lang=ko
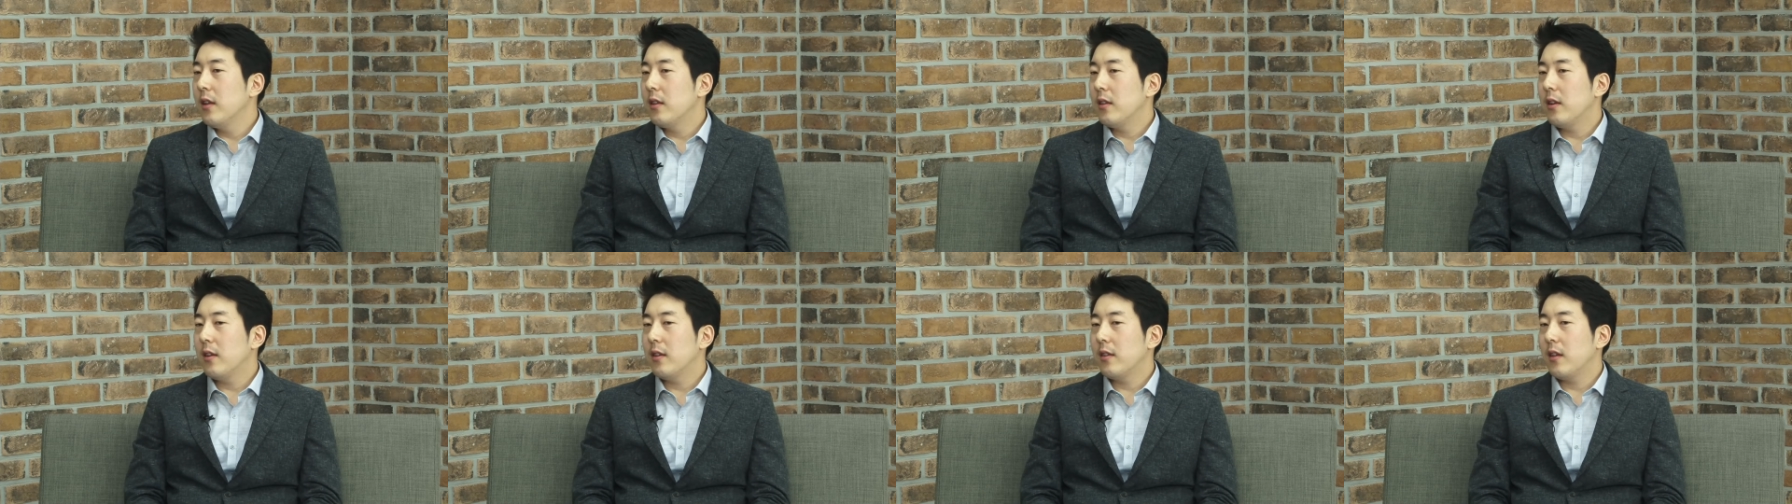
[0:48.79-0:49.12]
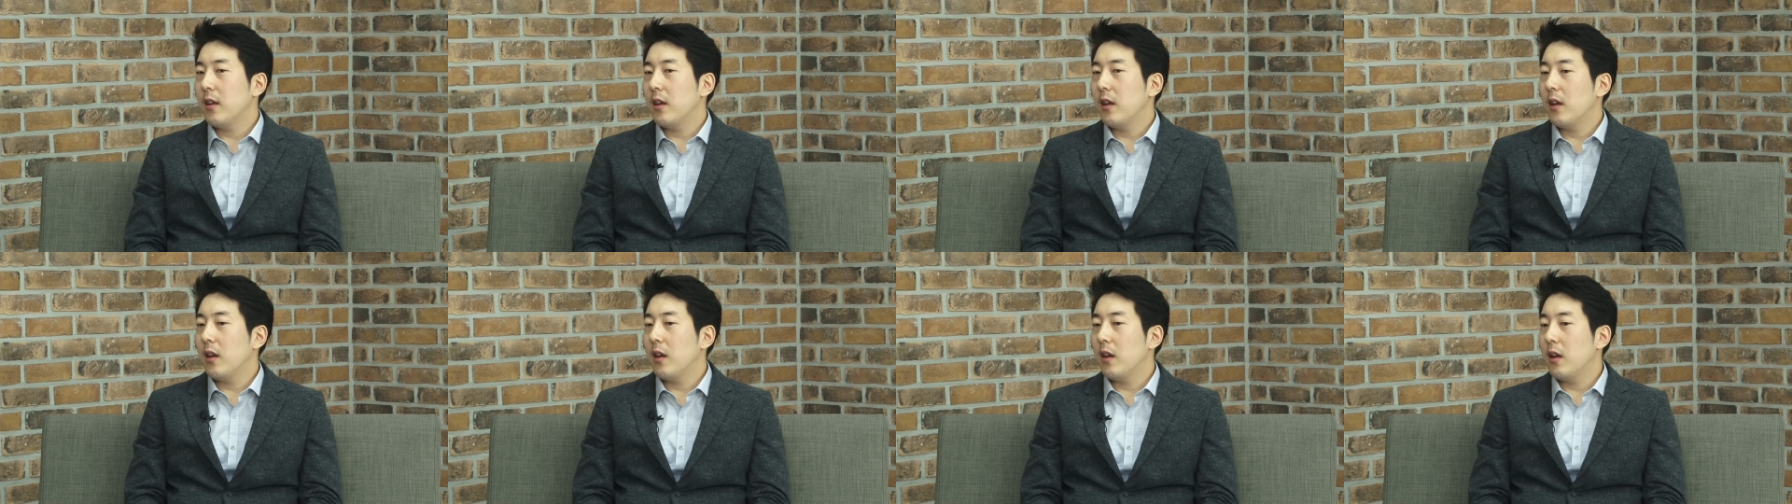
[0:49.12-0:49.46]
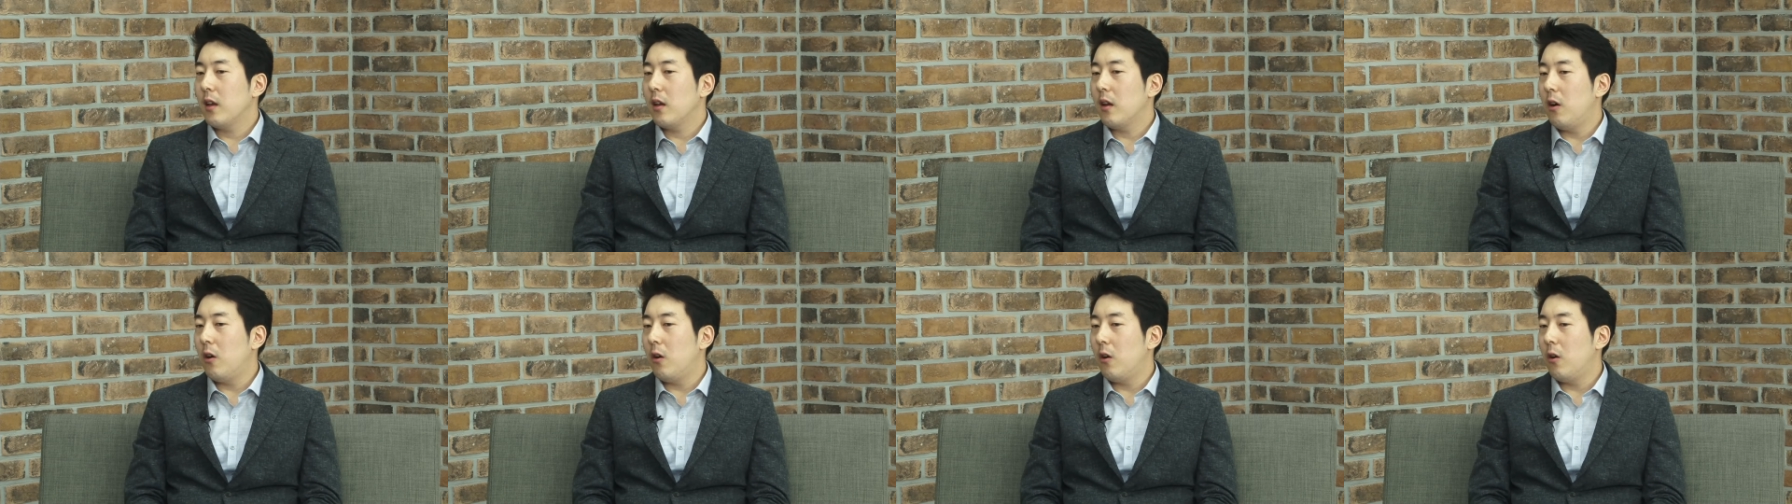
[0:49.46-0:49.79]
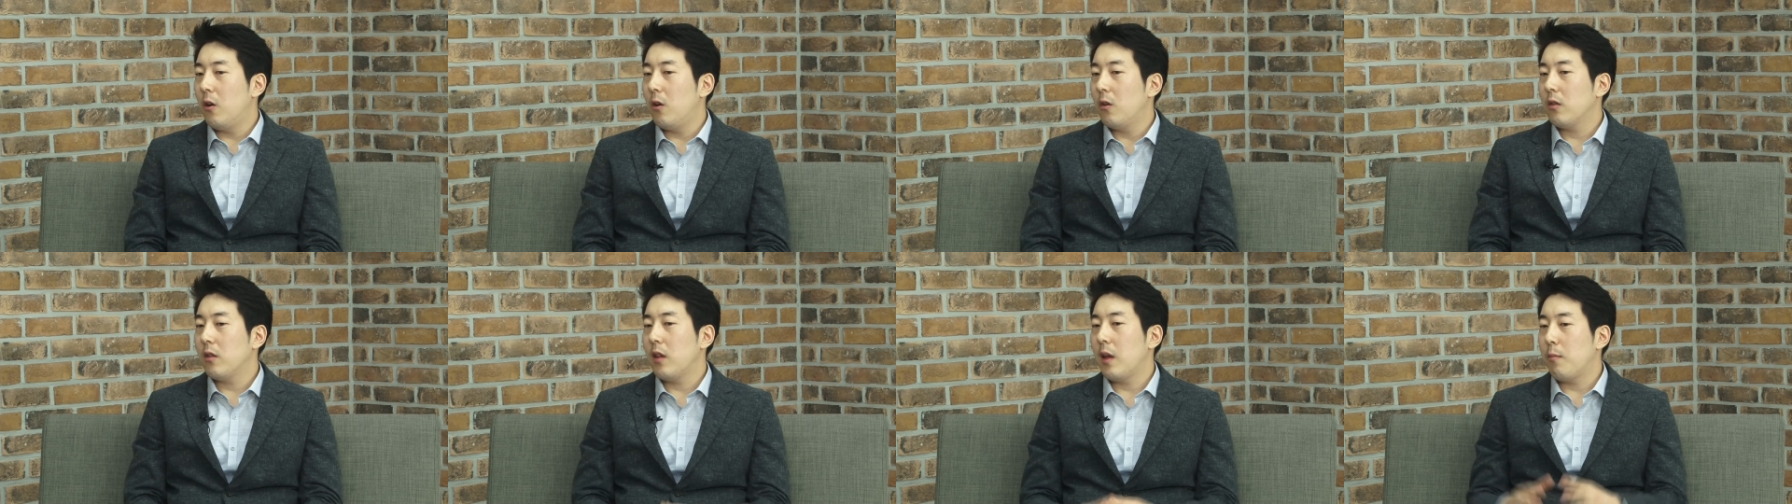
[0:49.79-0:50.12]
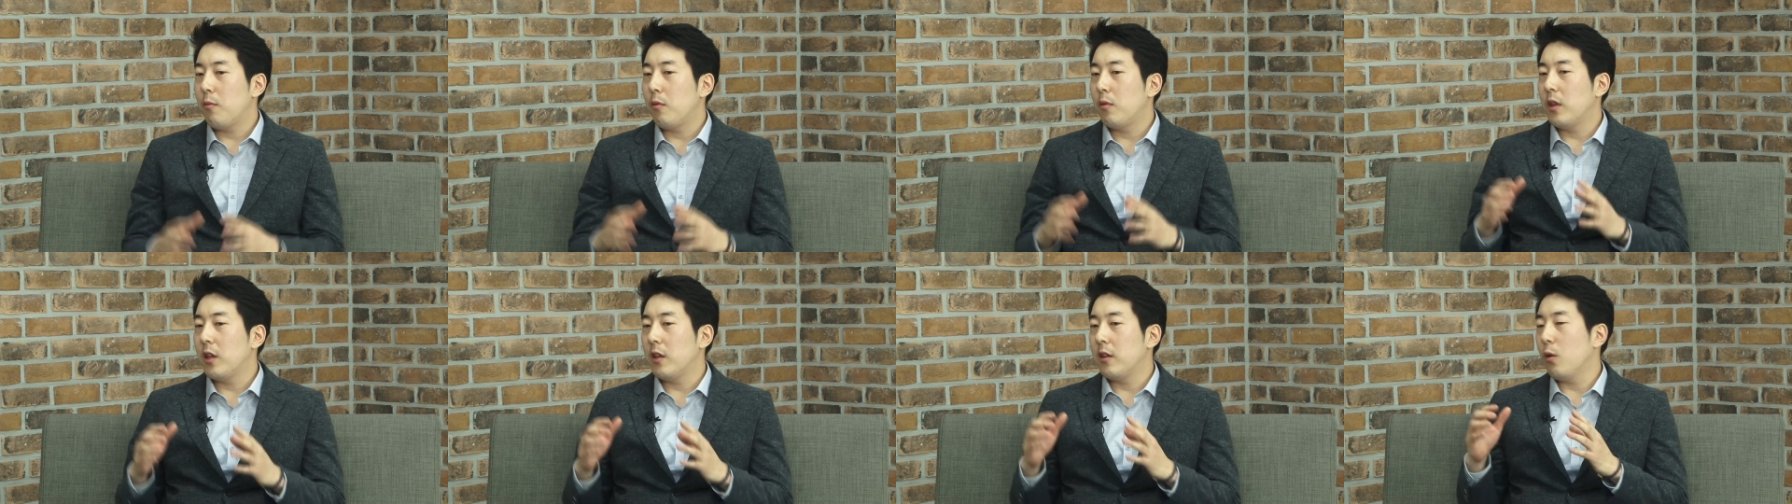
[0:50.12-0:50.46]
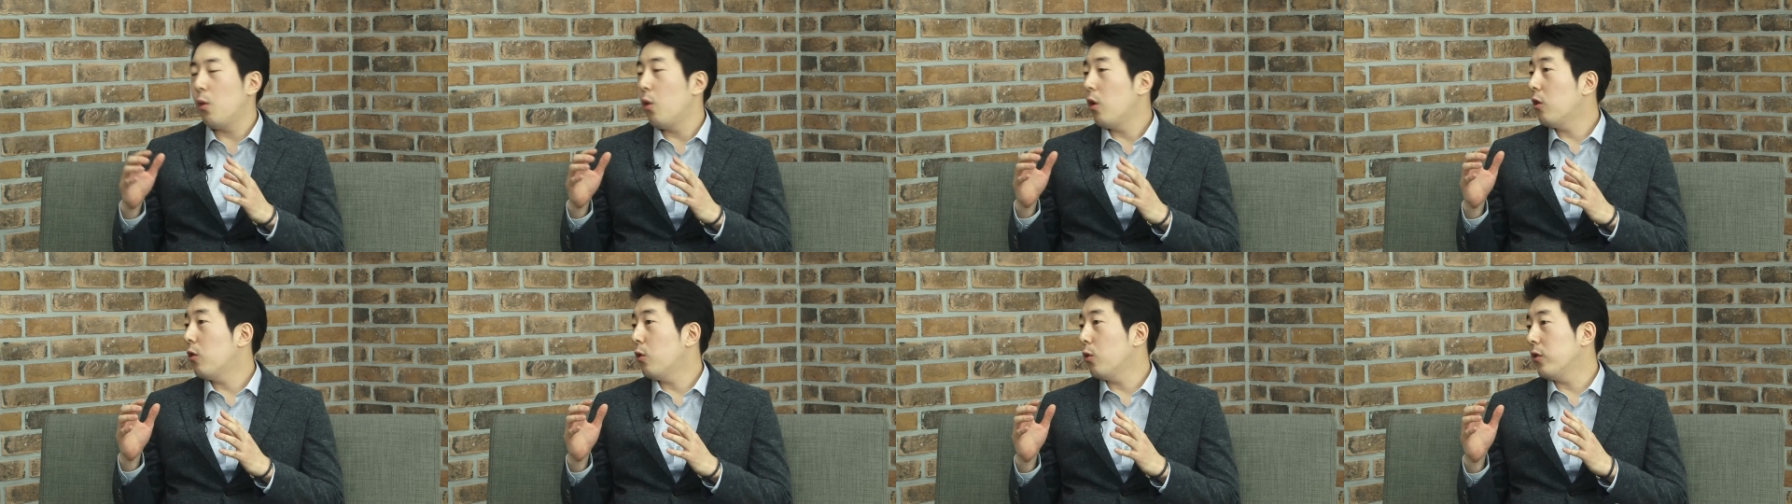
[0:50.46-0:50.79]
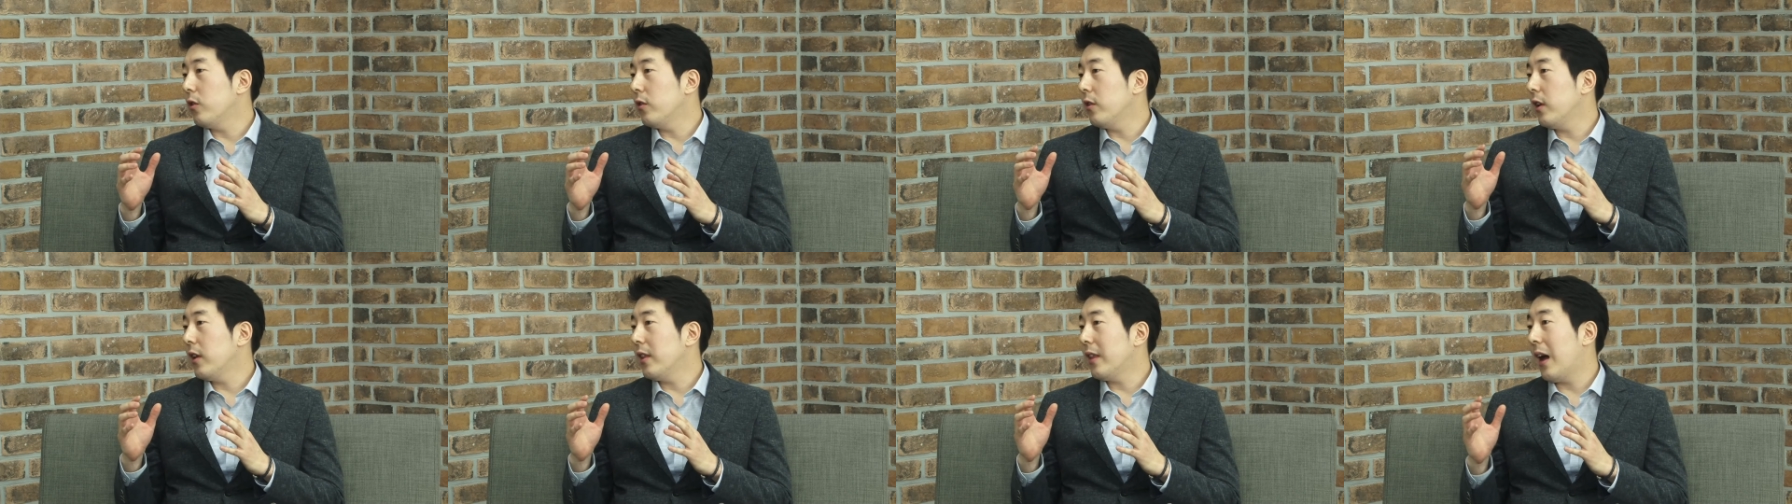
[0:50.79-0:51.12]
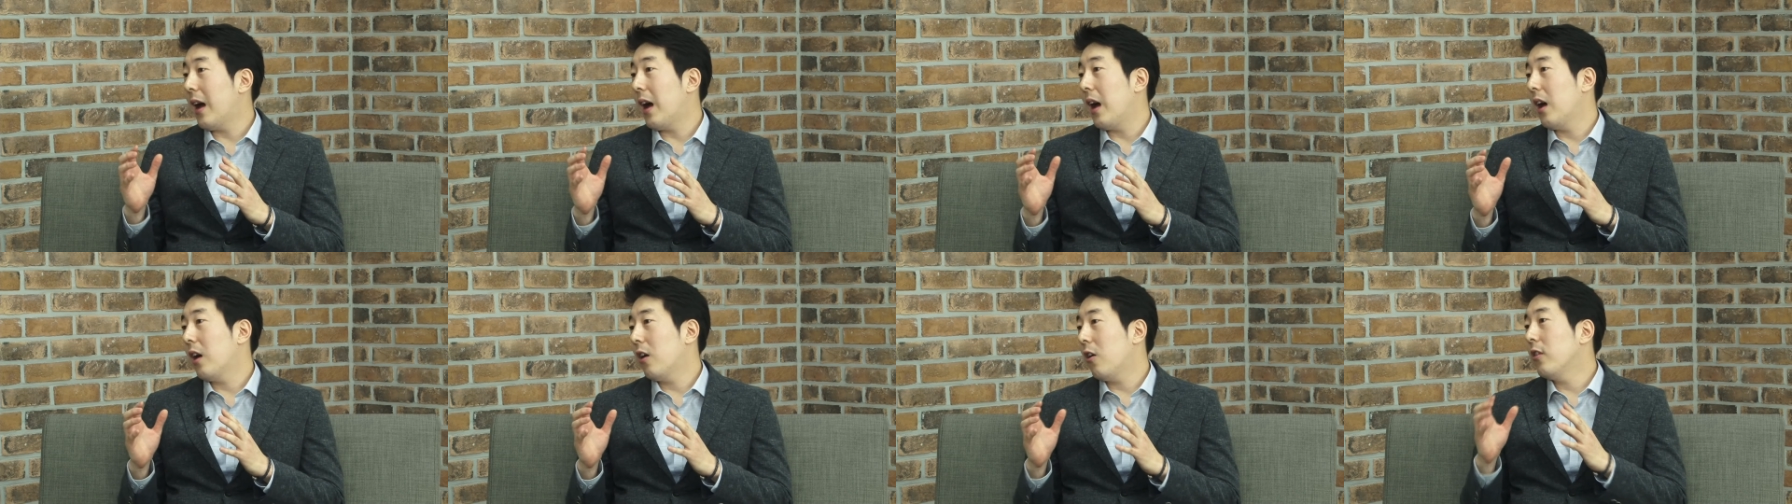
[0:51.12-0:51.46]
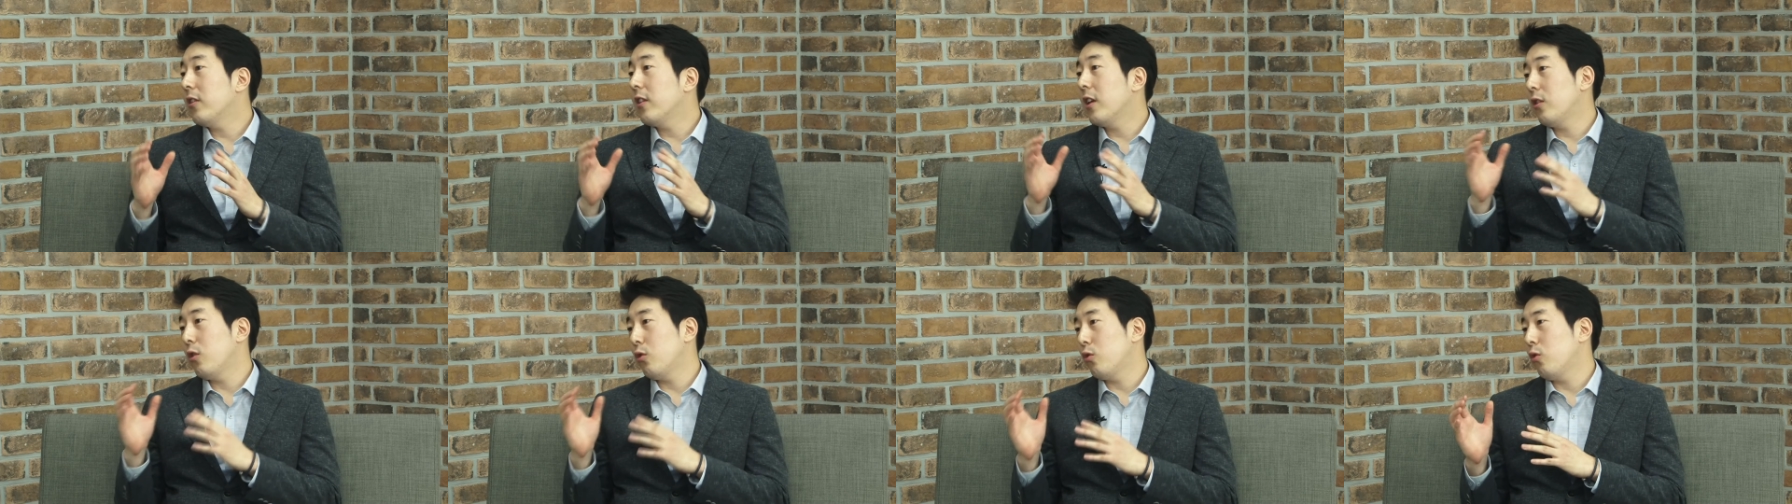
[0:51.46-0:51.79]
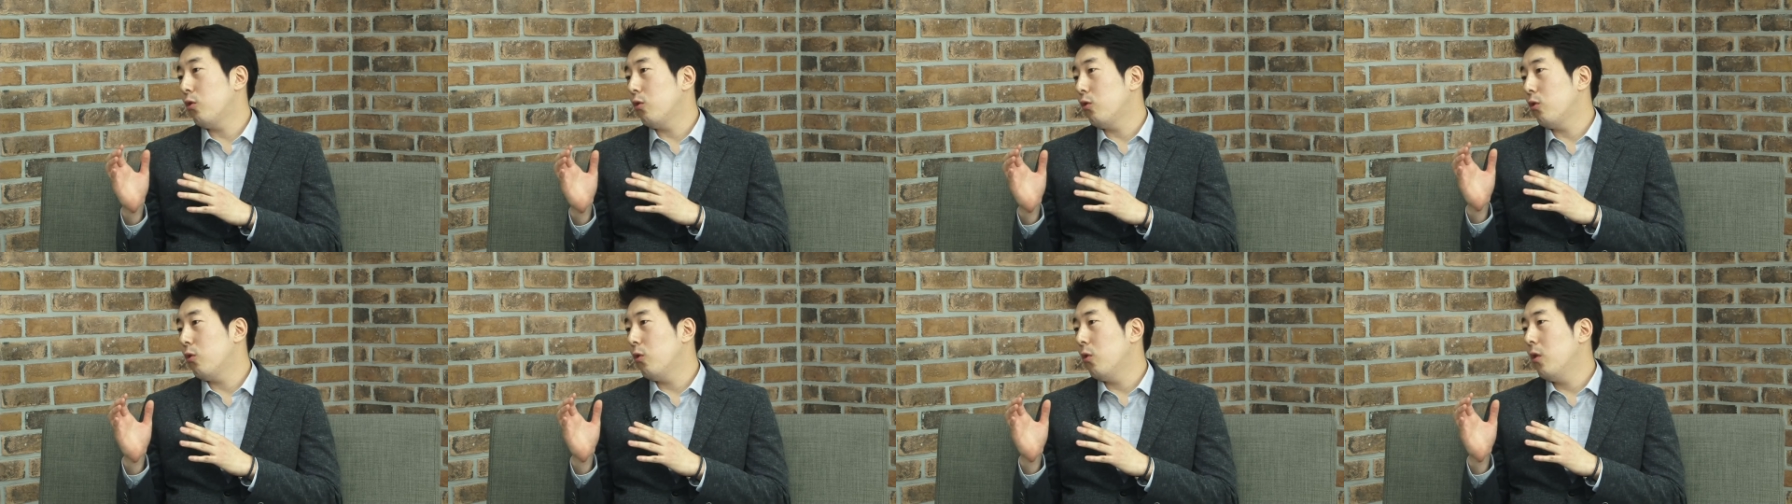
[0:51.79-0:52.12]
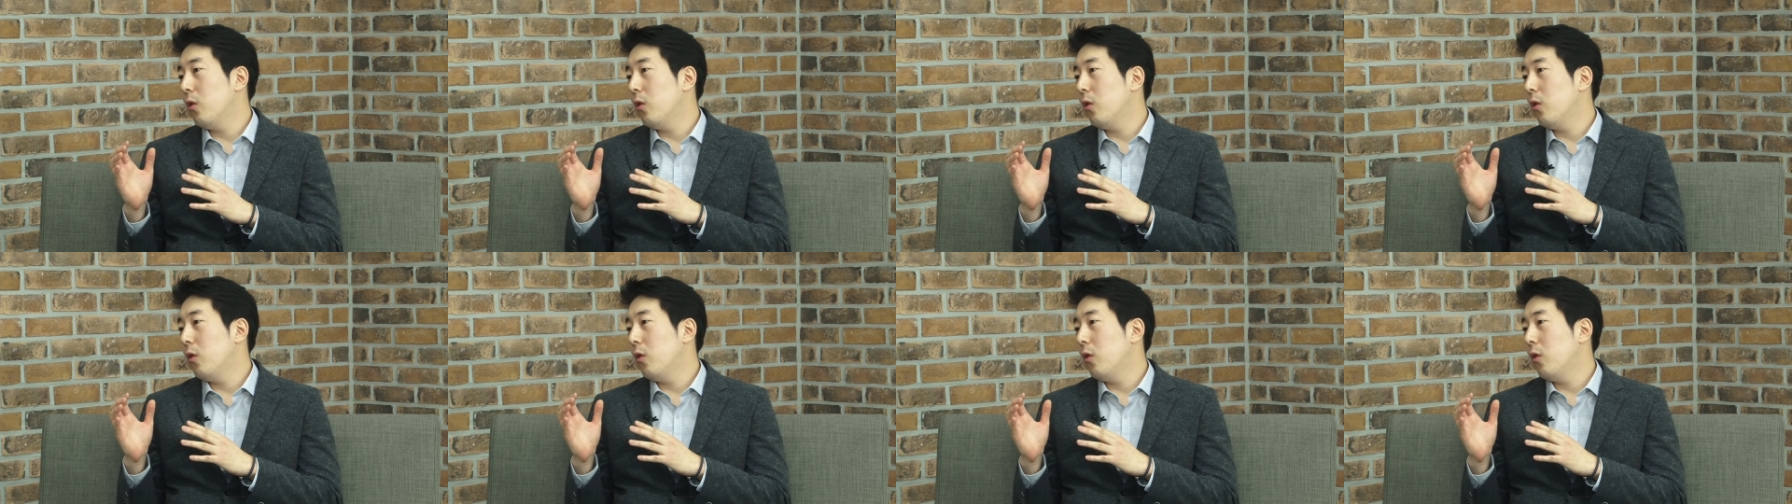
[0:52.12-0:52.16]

실제 어, 대부분의 이제 워크로드들이 다 컨테이너 쪽으로